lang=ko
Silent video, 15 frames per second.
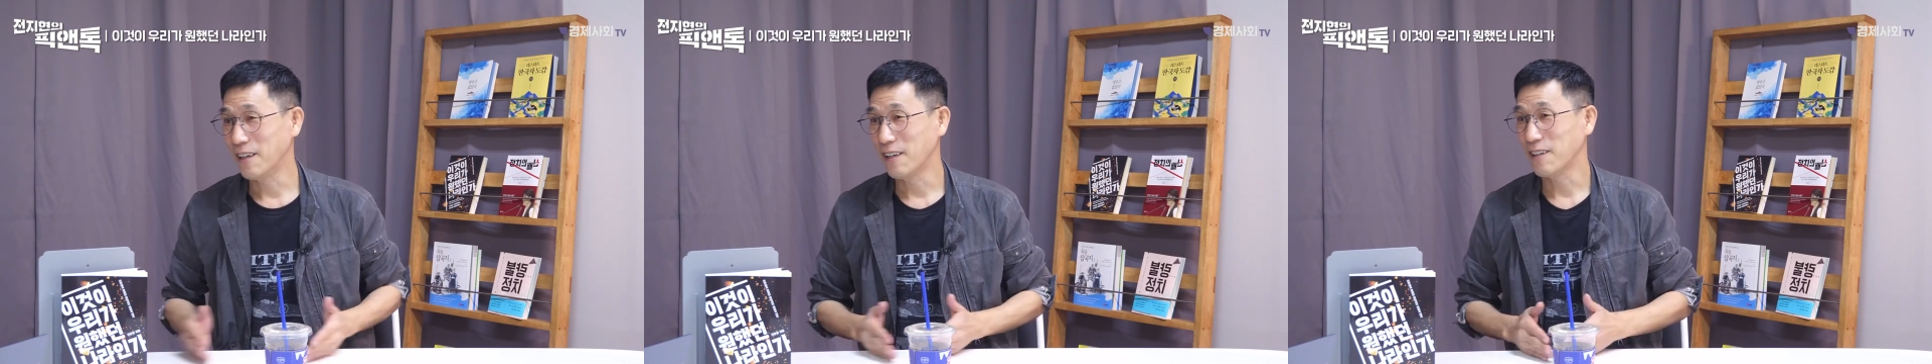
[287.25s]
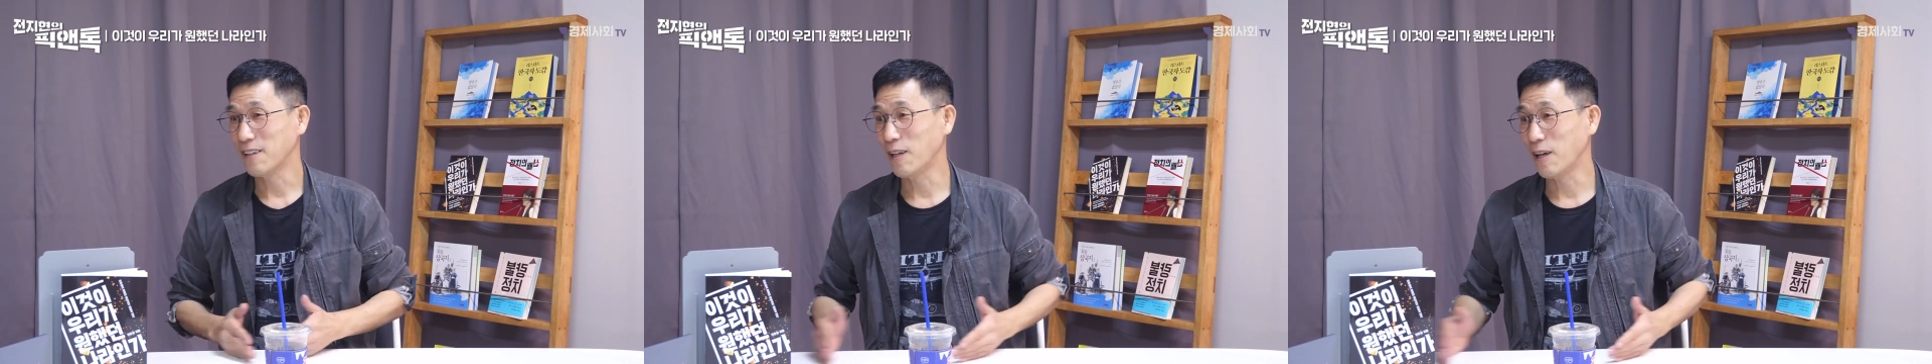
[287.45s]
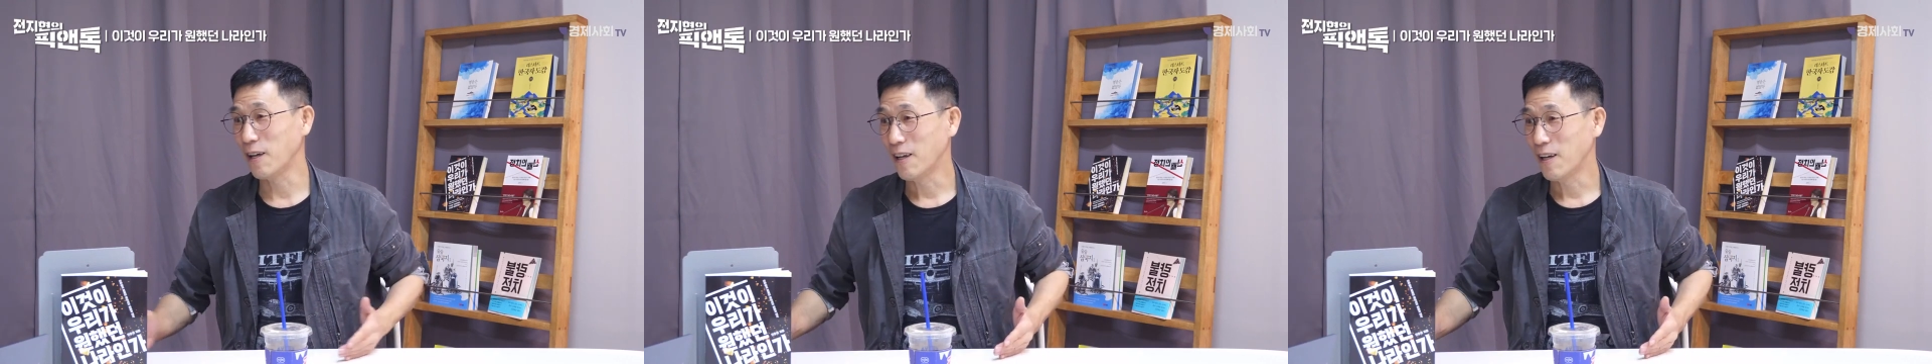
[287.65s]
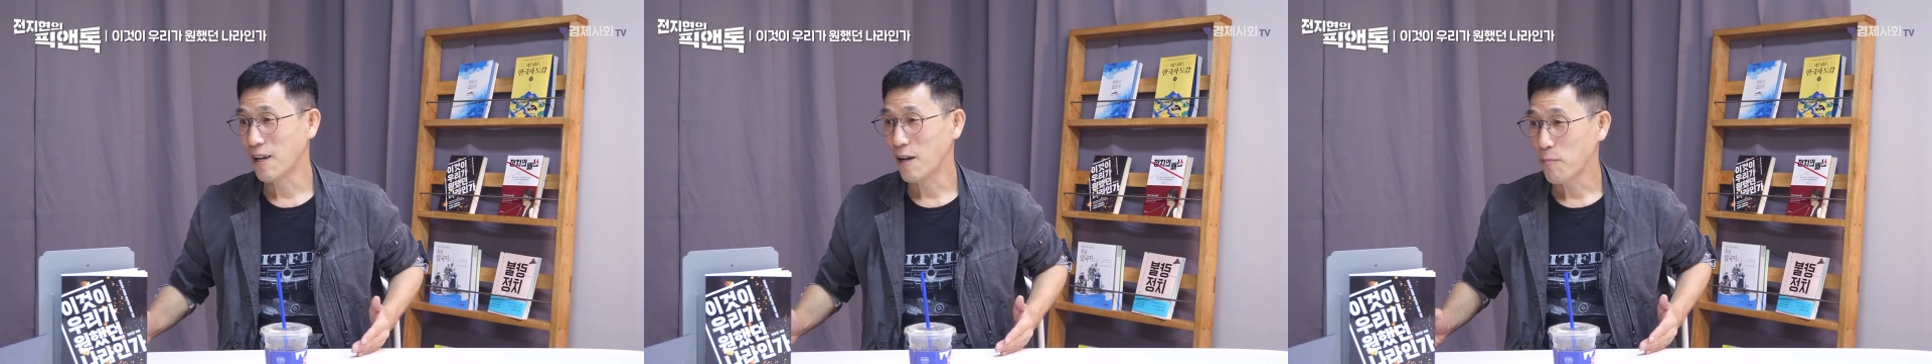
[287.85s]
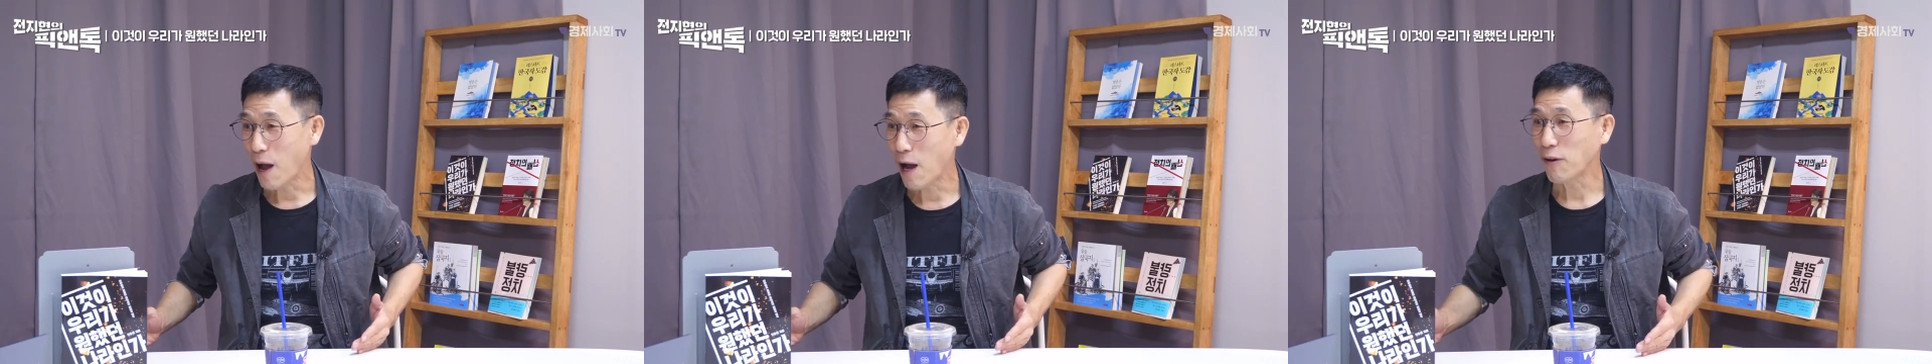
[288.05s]
근데
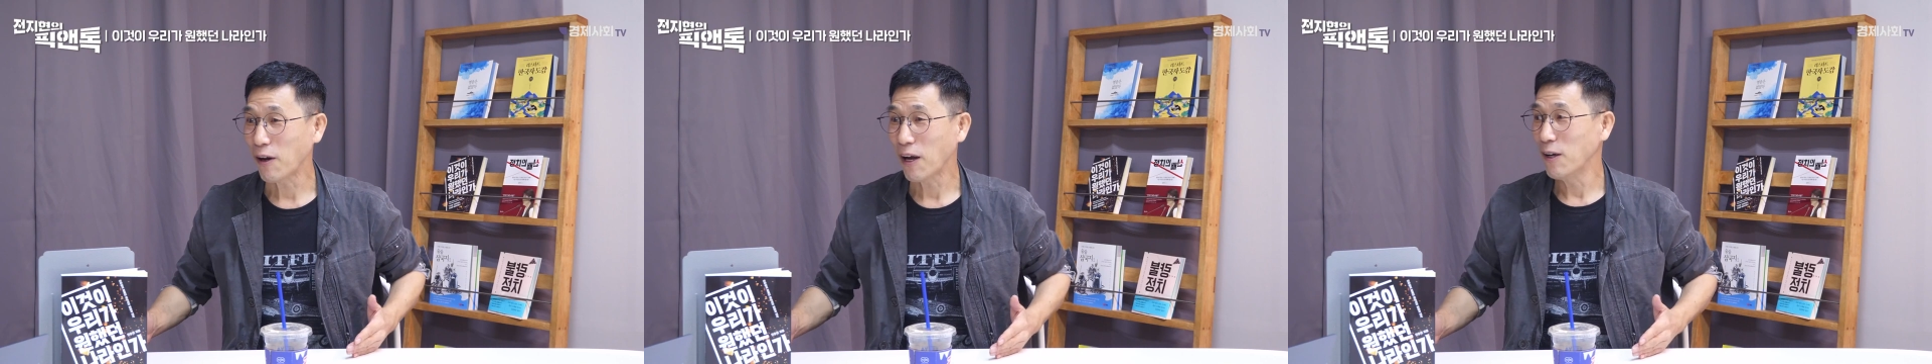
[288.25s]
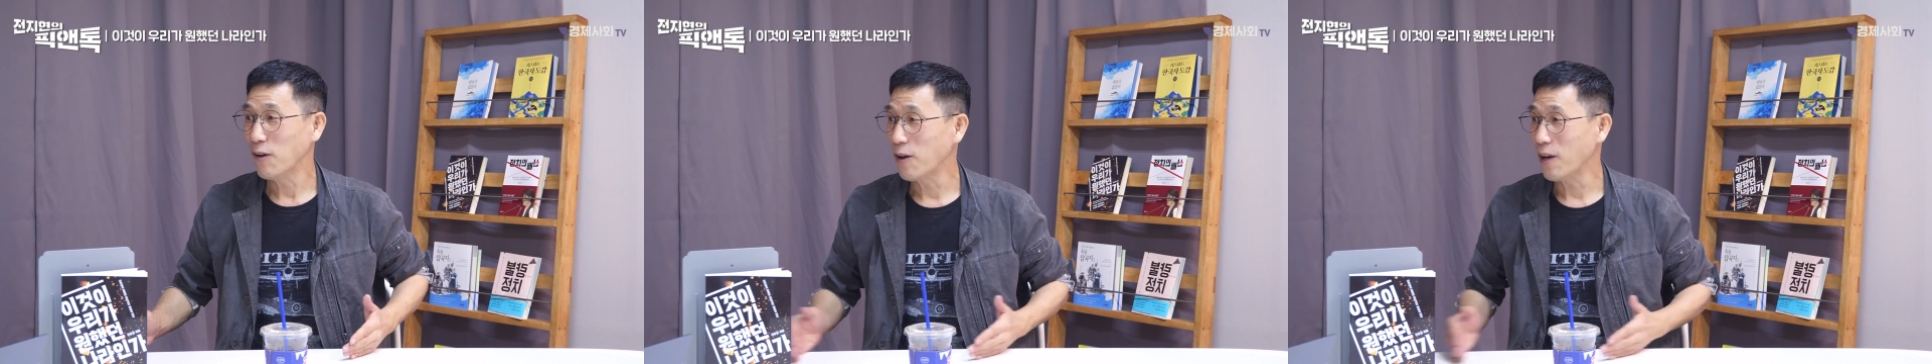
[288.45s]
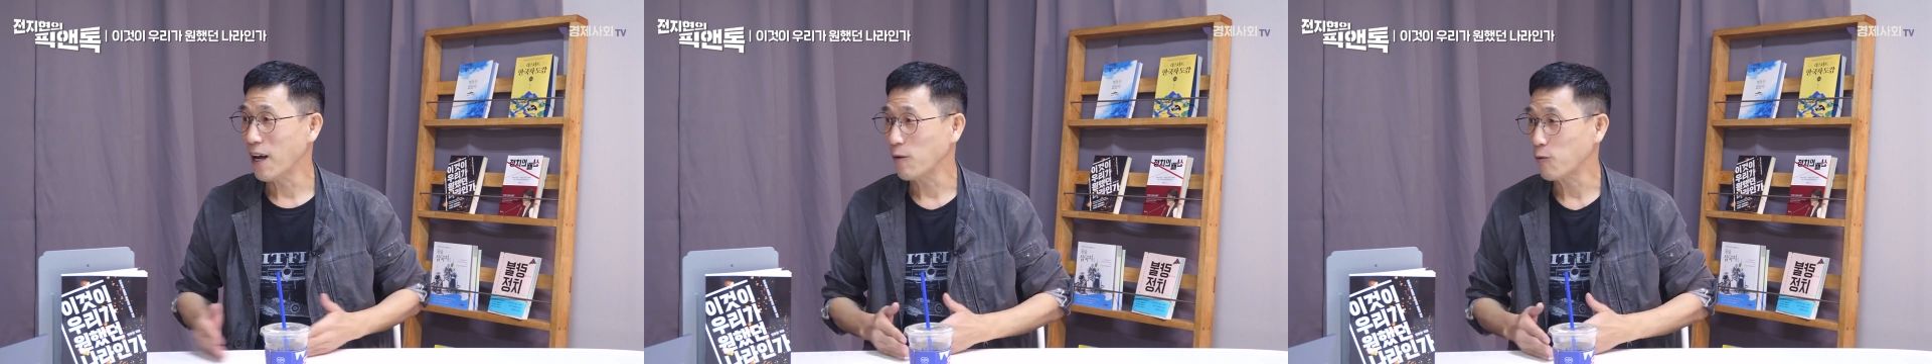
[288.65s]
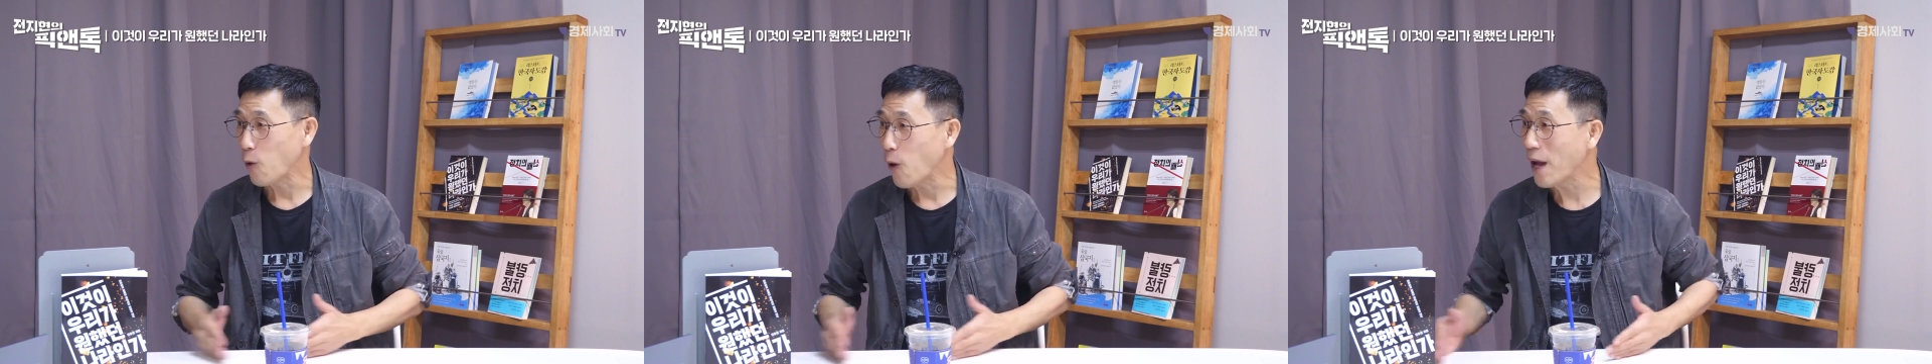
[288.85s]
파괴하려고